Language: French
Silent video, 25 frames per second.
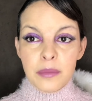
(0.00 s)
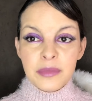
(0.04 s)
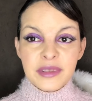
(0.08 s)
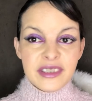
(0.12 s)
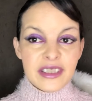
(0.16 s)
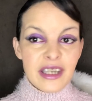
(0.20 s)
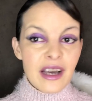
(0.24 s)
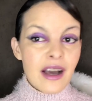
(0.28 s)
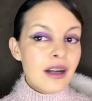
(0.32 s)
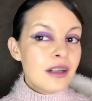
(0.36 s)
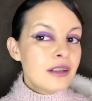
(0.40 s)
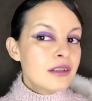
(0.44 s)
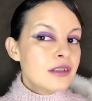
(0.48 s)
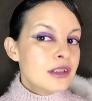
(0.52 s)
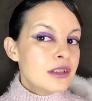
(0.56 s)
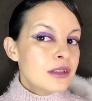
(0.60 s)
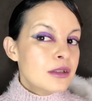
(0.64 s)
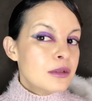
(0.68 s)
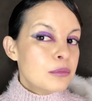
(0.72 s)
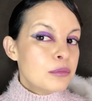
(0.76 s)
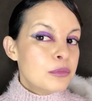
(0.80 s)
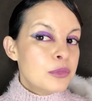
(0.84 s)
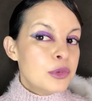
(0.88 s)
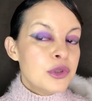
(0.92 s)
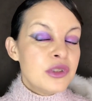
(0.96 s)
ça.
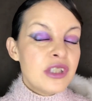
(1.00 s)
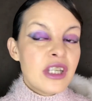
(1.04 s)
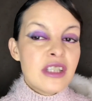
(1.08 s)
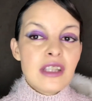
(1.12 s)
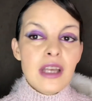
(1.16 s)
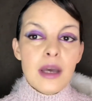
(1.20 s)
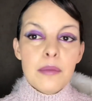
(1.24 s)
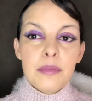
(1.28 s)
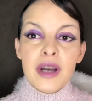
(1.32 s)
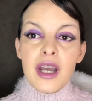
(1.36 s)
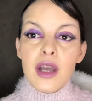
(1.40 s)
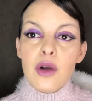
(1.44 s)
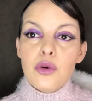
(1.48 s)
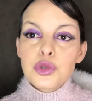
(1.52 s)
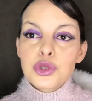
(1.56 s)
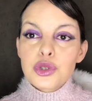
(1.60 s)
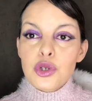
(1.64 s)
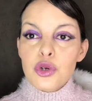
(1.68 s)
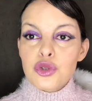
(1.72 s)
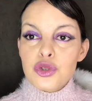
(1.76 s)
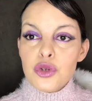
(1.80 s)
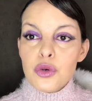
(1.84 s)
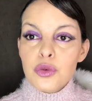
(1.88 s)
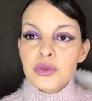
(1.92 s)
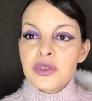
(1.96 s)
Peut-être après en
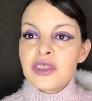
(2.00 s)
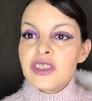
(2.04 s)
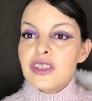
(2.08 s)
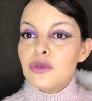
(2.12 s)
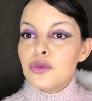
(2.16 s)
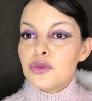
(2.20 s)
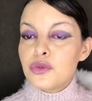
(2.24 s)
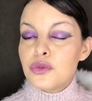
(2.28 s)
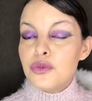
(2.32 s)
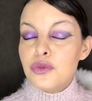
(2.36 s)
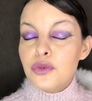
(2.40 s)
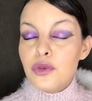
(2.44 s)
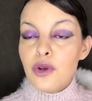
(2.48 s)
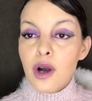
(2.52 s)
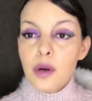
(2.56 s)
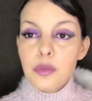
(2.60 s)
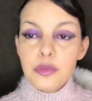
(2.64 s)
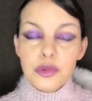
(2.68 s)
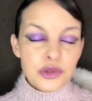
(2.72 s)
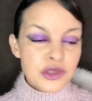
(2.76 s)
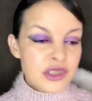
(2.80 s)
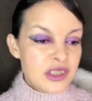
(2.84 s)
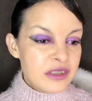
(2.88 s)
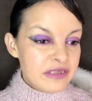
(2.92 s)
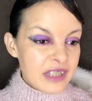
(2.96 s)
changeant aussi de couleur
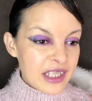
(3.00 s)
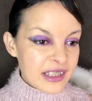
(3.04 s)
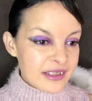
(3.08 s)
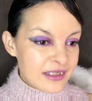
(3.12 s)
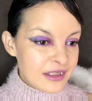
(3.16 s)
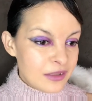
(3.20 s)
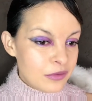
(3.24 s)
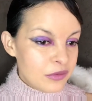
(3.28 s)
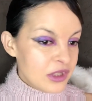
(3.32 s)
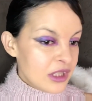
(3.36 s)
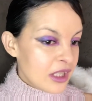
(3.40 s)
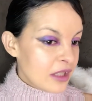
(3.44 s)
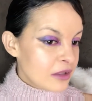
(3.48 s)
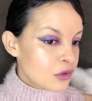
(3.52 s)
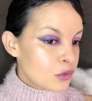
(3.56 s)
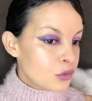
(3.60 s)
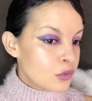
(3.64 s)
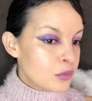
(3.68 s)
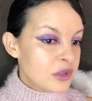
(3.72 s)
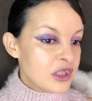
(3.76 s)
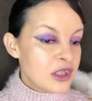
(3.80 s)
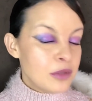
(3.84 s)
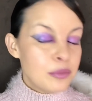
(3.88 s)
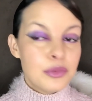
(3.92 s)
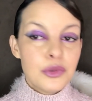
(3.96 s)
pour diversifier un tout
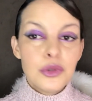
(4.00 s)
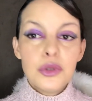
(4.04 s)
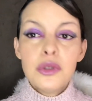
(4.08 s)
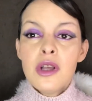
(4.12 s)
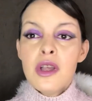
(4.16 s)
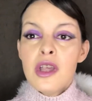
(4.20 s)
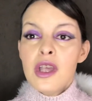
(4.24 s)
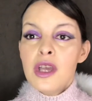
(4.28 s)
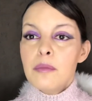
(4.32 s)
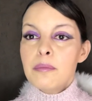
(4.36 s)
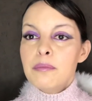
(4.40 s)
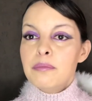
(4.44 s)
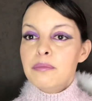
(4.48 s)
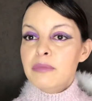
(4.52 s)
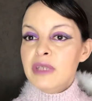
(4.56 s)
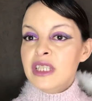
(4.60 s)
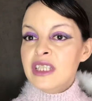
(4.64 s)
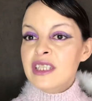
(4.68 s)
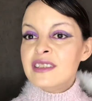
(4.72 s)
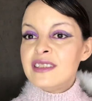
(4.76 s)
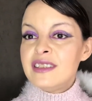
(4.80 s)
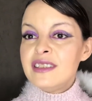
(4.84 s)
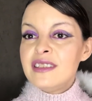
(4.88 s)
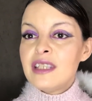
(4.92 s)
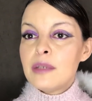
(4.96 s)
petit peu. Mais
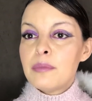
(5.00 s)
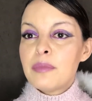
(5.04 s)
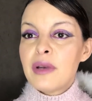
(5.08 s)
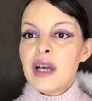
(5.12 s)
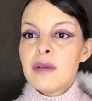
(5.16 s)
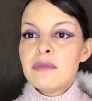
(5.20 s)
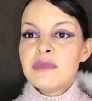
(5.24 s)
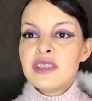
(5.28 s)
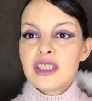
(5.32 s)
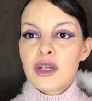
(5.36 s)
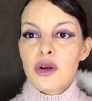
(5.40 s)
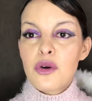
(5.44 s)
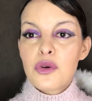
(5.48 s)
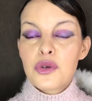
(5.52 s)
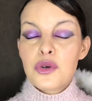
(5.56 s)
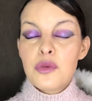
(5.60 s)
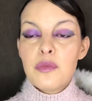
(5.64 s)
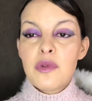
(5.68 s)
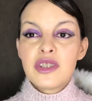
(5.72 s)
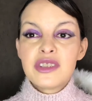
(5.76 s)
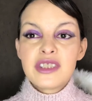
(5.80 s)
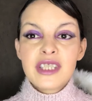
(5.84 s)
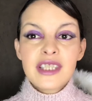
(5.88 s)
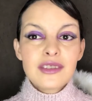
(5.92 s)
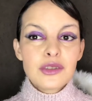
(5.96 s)
n'hésitez pas à me dire en
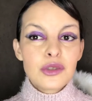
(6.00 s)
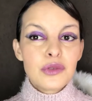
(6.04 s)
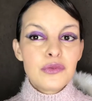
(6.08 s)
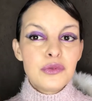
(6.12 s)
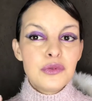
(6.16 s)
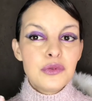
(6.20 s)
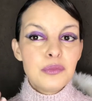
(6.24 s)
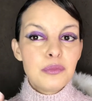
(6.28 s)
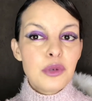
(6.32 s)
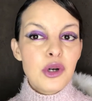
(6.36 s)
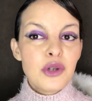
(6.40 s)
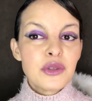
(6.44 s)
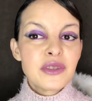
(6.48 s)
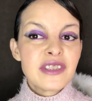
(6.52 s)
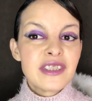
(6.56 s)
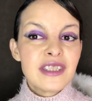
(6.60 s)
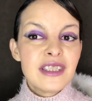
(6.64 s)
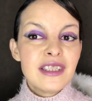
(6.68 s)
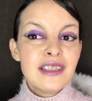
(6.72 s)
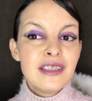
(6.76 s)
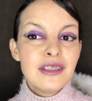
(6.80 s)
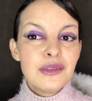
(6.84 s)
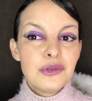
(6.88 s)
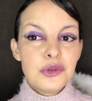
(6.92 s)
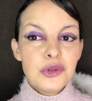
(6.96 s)
commentaire ce que vous
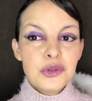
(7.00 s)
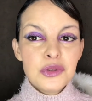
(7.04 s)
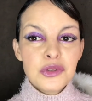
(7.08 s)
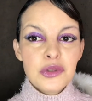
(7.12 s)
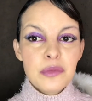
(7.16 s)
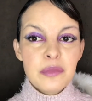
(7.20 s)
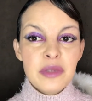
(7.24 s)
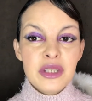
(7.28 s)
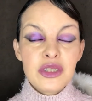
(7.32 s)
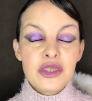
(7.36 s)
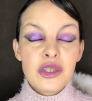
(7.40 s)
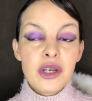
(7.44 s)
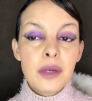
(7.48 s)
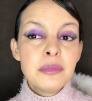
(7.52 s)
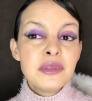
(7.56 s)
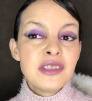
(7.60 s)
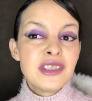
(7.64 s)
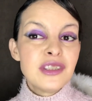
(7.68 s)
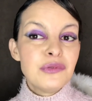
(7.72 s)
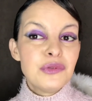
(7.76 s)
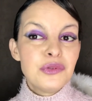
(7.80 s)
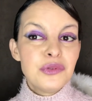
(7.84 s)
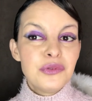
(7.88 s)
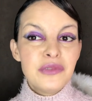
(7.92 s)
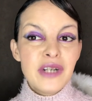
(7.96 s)
pensez de ce make-up,
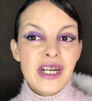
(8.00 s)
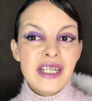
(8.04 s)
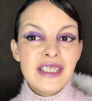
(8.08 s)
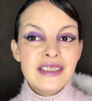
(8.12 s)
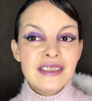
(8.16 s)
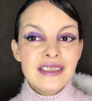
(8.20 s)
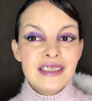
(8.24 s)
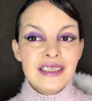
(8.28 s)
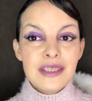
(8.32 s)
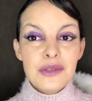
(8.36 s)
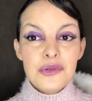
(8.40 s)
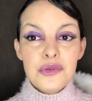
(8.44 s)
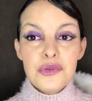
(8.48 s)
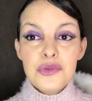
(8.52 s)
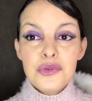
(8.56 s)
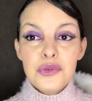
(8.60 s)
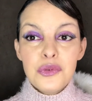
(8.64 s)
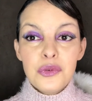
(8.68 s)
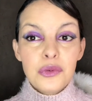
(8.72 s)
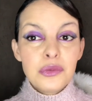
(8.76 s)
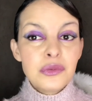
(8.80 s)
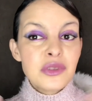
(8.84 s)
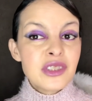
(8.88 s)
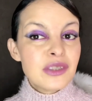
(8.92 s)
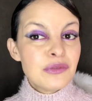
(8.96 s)
si vous validez ou
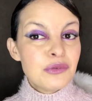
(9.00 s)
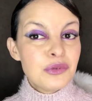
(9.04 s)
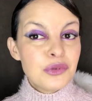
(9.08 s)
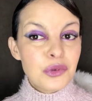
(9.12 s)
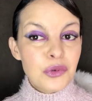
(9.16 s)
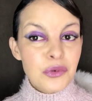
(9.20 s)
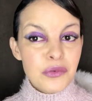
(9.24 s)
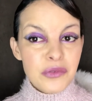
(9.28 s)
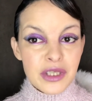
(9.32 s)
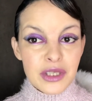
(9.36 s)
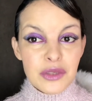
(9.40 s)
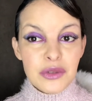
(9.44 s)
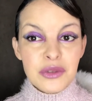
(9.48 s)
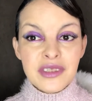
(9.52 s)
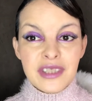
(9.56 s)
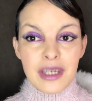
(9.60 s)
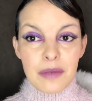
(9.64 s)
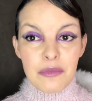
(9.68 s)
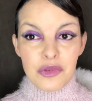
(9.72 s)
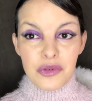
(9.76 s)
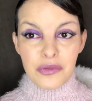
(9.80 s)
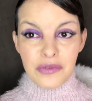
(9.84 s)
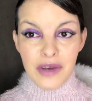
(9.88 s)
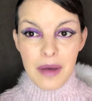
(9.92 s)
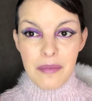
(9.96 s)
non, si vous trouvez que ça
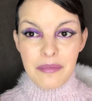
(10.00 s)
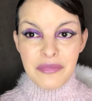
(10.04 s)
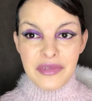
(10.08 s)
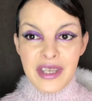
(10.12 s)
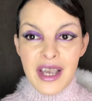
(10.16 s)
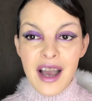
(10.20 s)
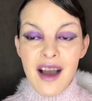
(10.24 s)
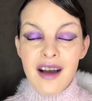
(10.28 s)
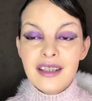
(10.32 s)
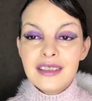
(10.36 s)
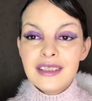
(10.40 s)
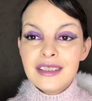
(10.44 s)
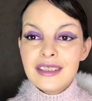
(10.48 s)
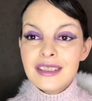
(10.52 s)
me va bien